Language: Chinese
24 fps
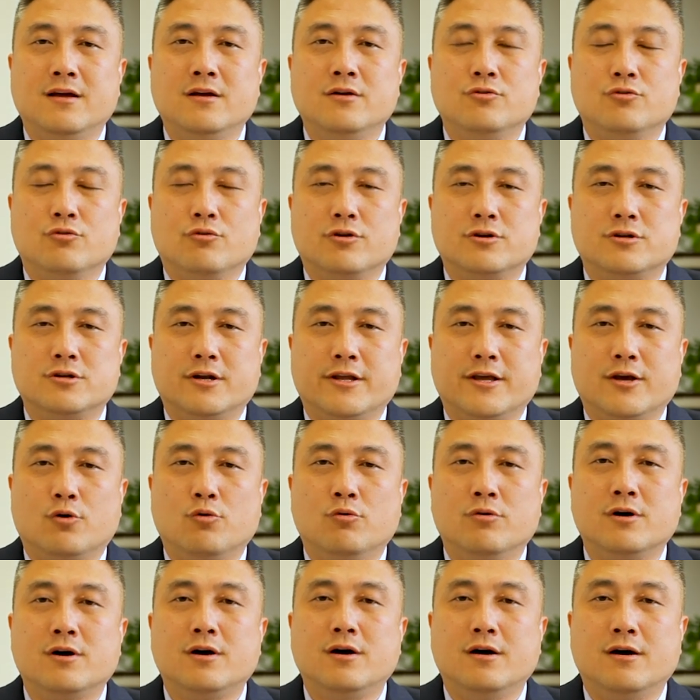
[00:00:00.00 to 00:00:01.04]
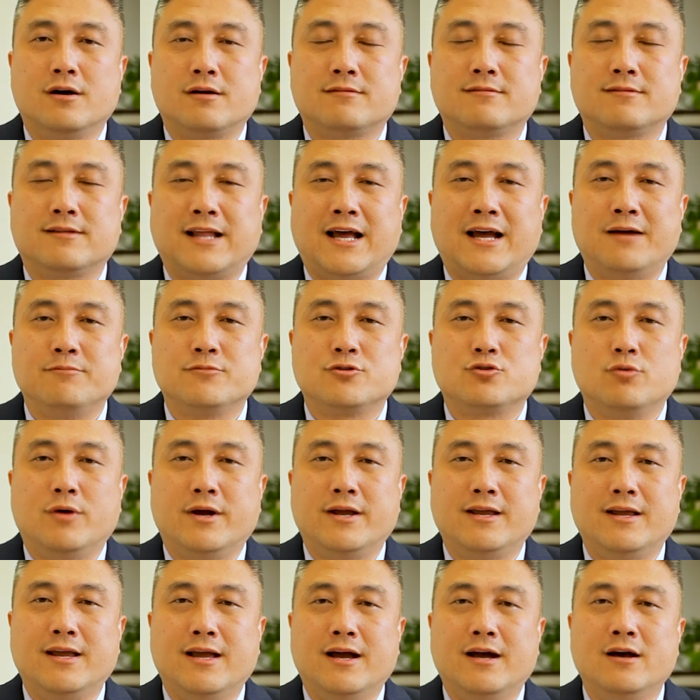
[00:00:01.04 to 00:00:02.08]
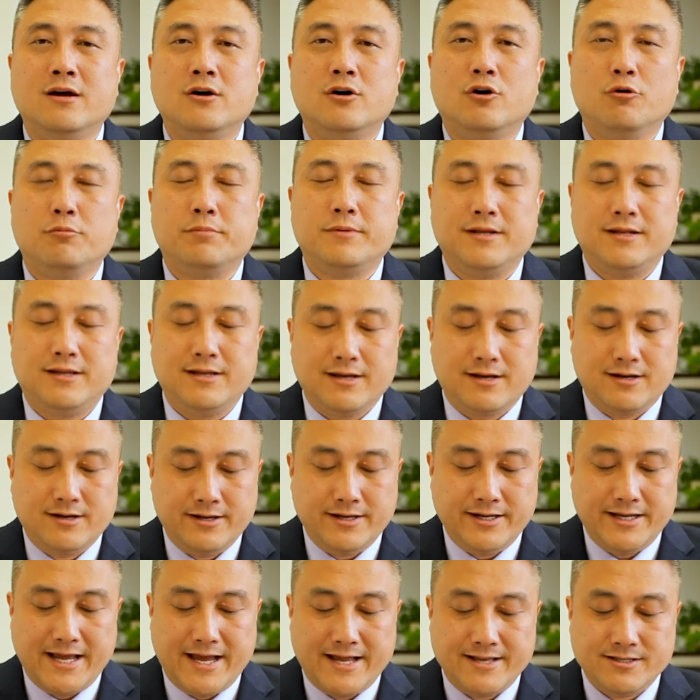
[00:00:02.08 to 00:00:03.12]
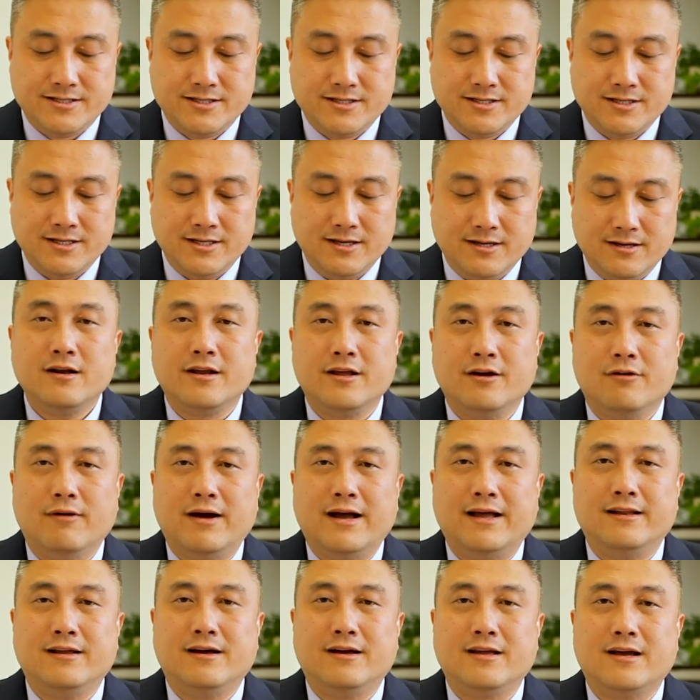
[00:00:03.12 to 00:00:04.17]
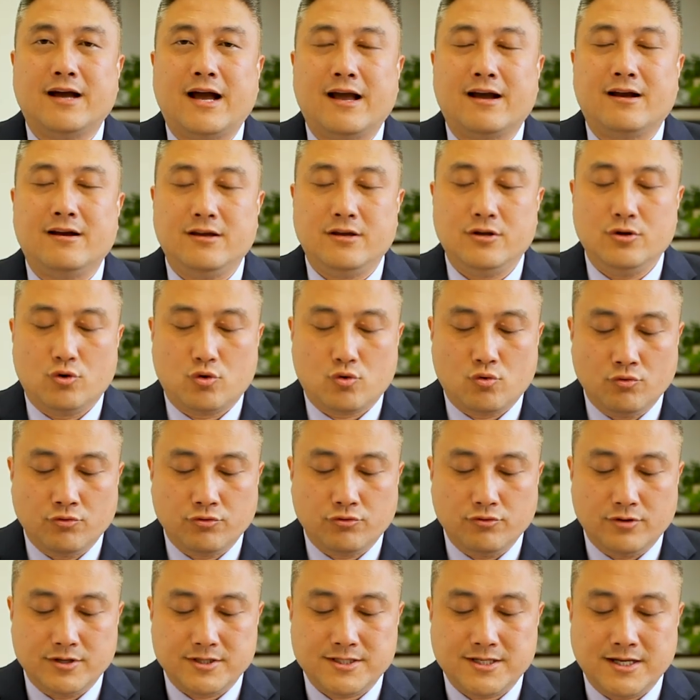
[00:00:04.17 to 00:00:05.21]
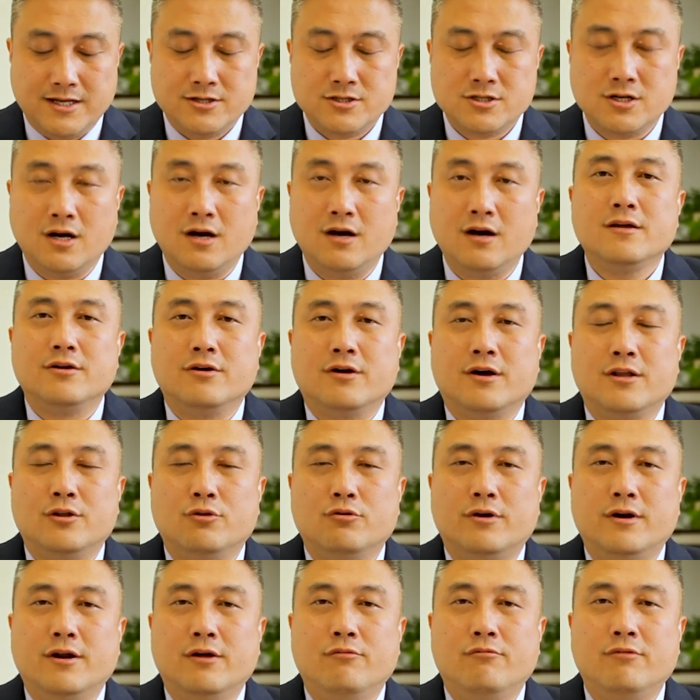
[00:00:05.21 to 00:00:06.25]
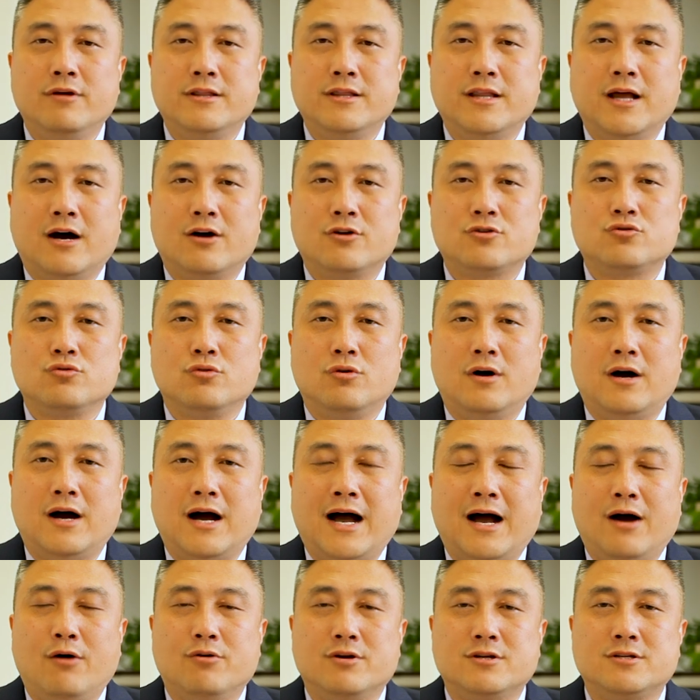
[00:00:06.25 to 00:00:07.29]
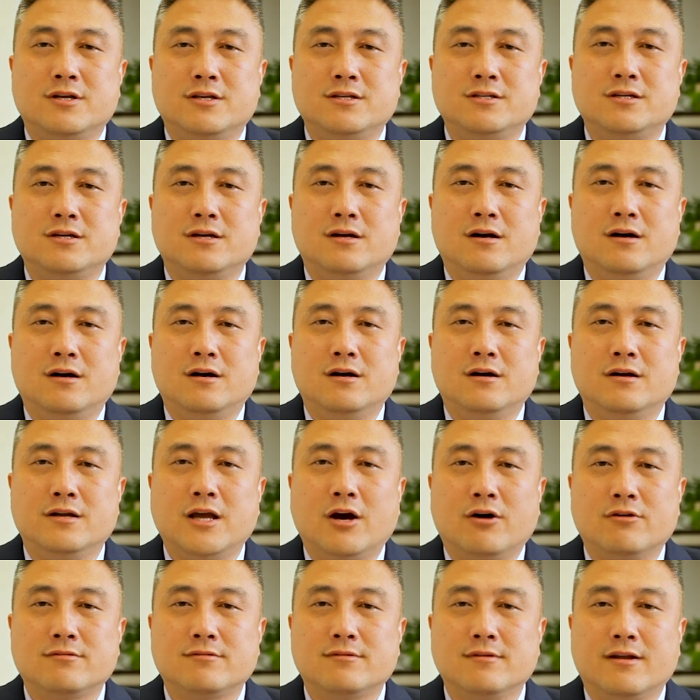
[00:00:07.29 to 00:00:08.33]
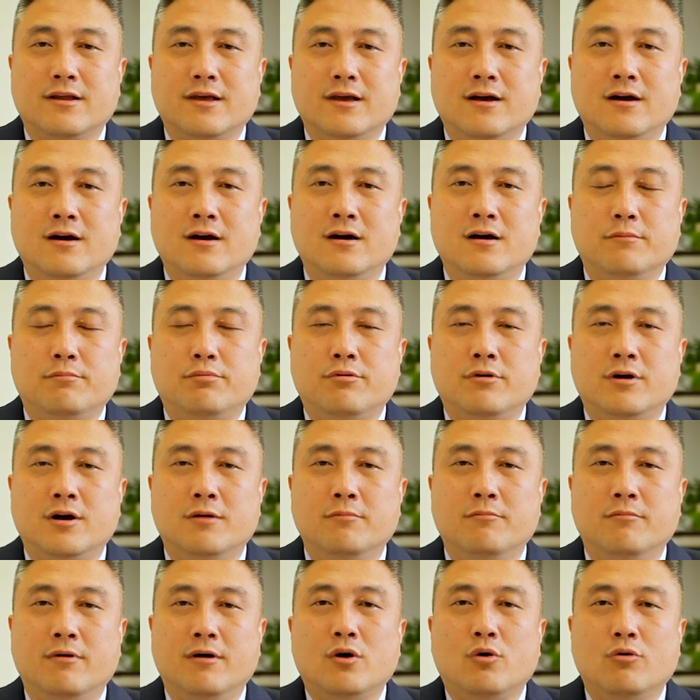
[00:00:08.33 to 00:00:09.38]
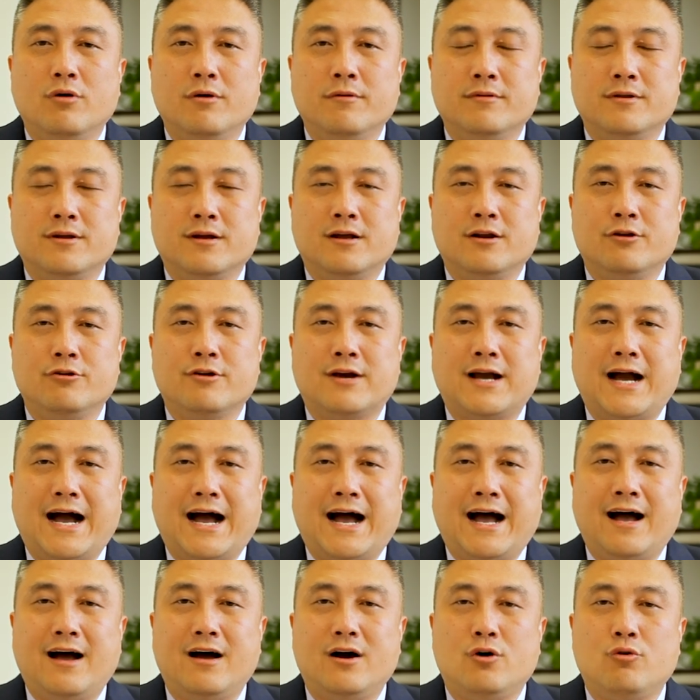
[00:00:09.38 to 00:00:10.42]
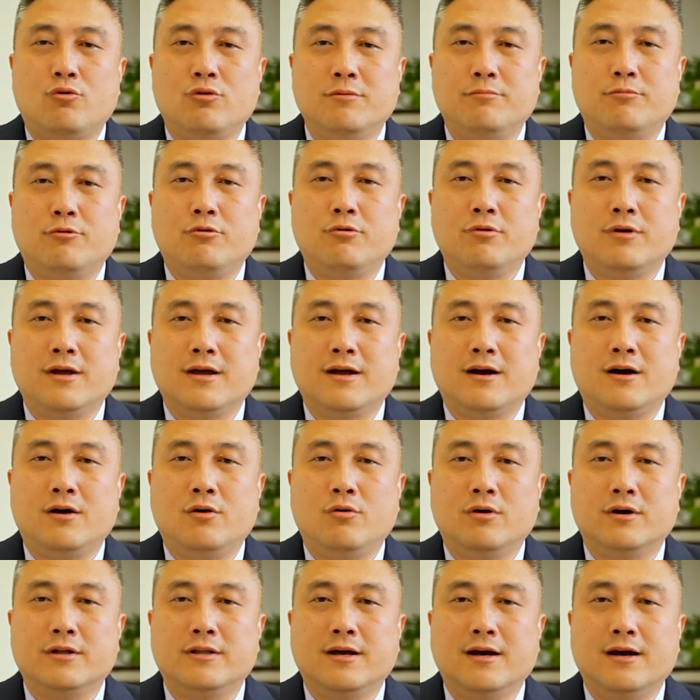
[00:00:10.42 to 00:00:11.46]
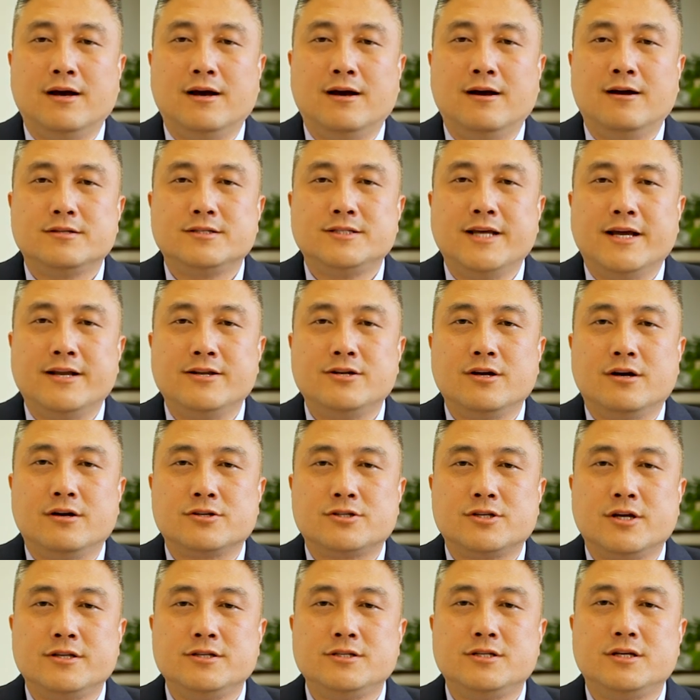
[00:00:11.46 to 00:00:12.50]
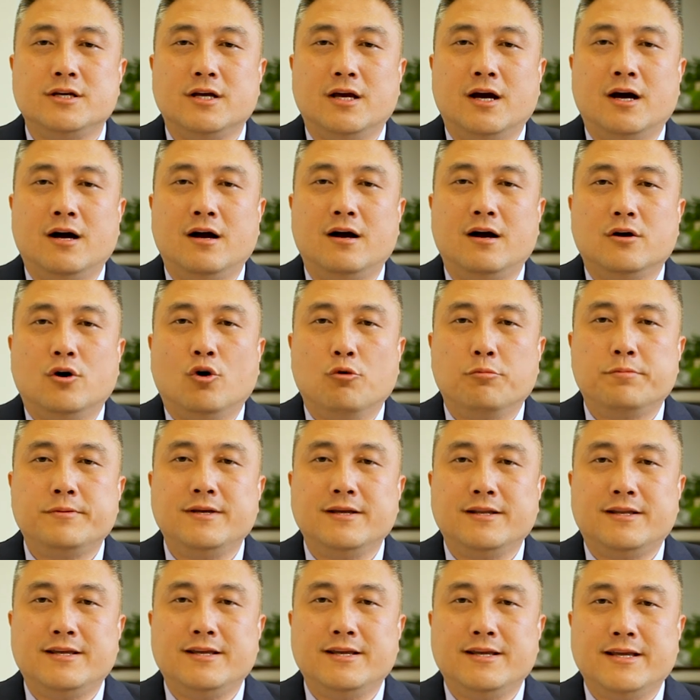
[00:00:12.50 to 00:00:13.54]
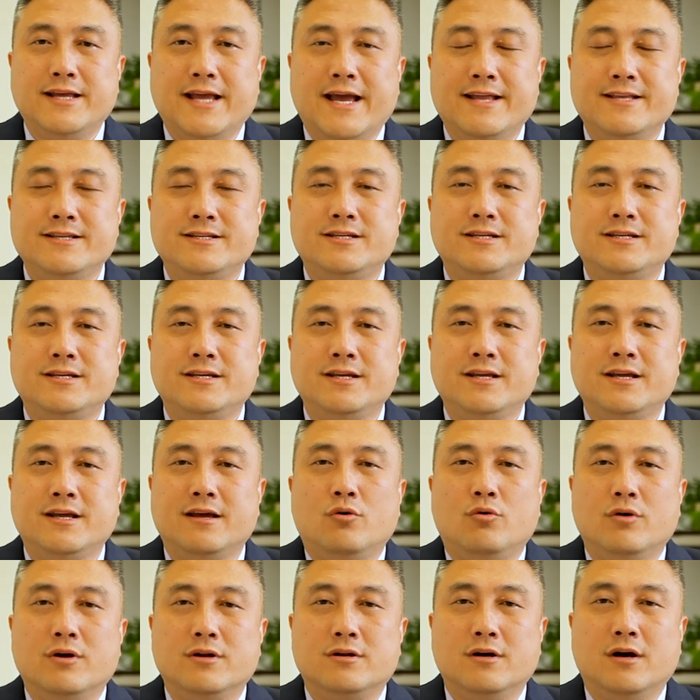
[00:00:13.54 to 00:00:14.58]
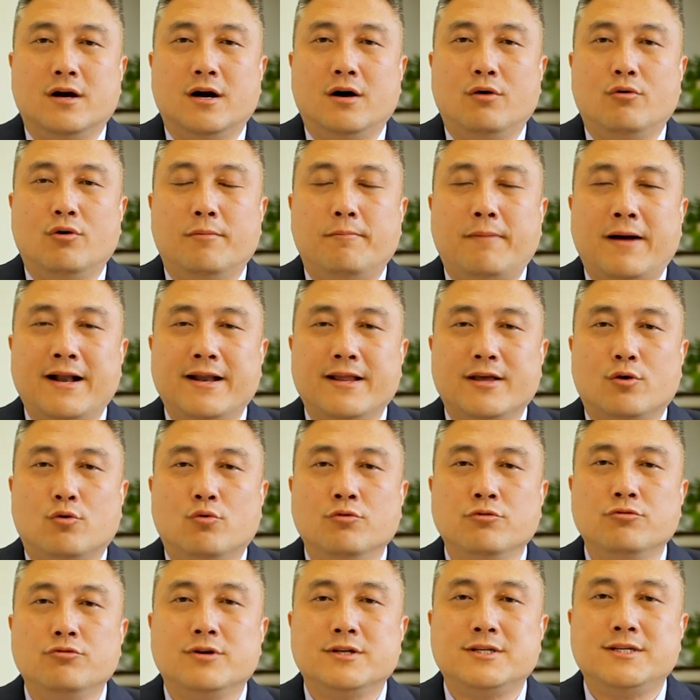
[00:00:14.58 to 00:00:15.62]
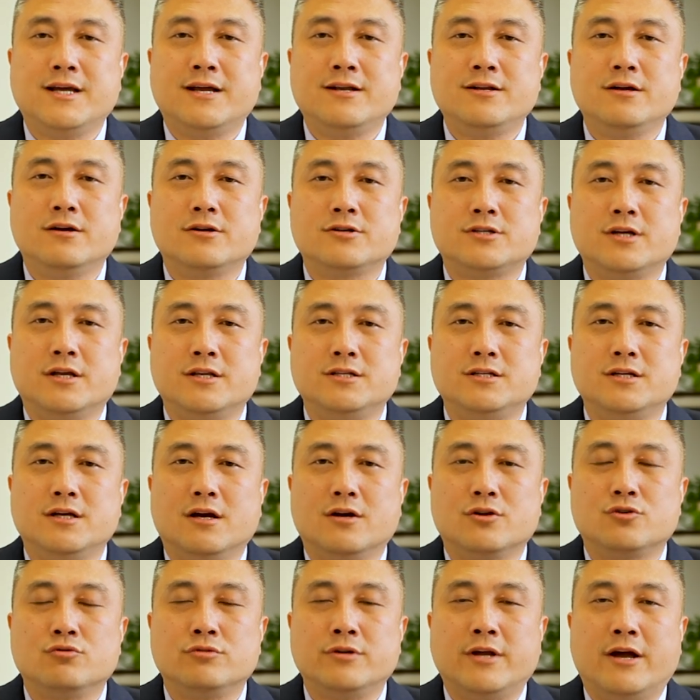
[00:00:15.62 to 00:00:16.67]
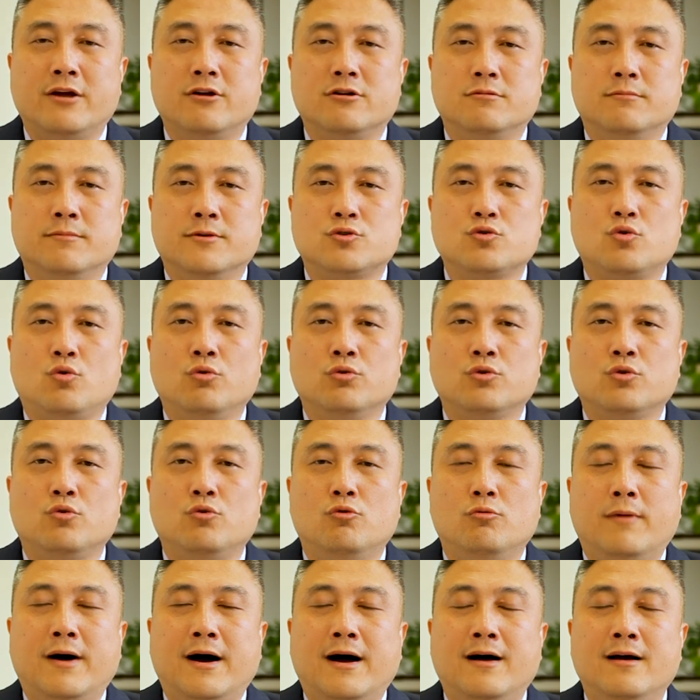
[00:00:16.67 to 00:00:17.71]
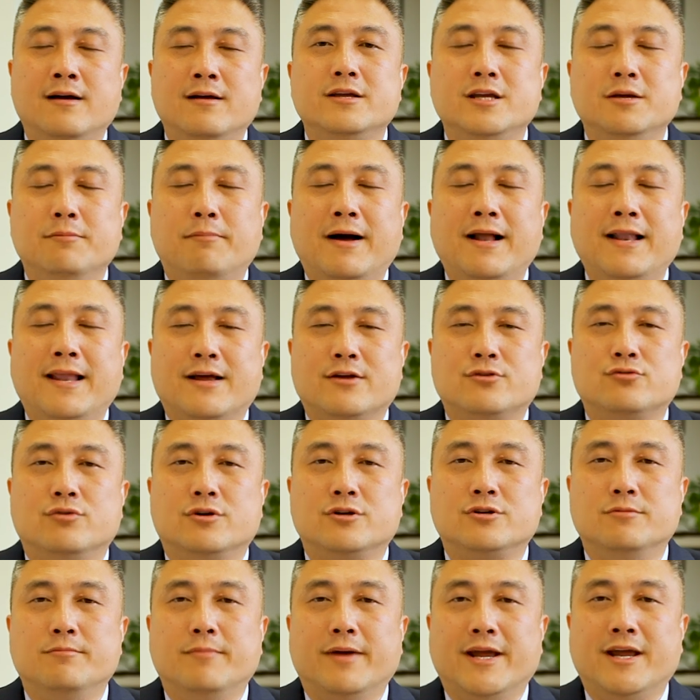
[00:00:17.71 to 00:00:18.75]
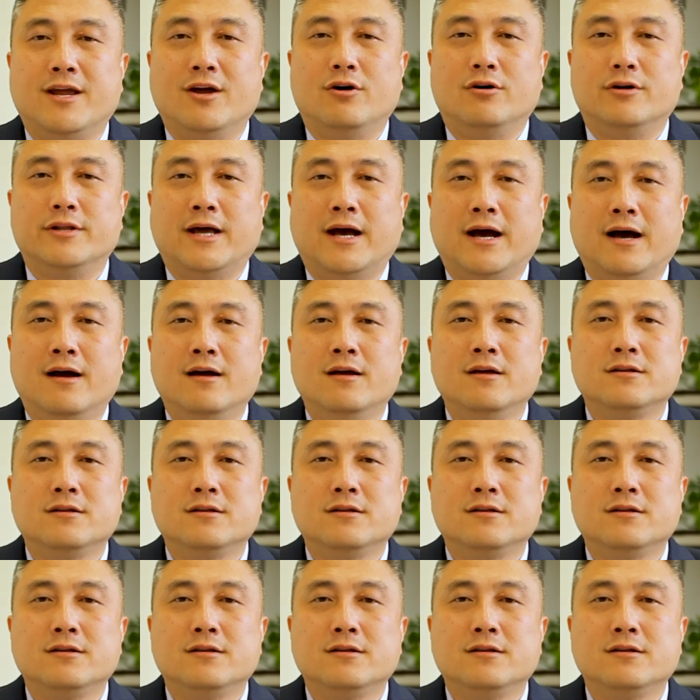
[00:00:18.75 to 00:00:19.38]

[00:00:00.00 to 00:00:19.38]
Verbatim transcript: 如果是理工科 STEM 专业，OPT 可以延期。另外呢，也还可以有工作签证。有很多人问到说啊，我申请140 p e r m 会用这个绿卡，会不会和我的签证申请 OPT 延期或者我办理工作签证申请中间有什么冲突吗？一般来说是没有的。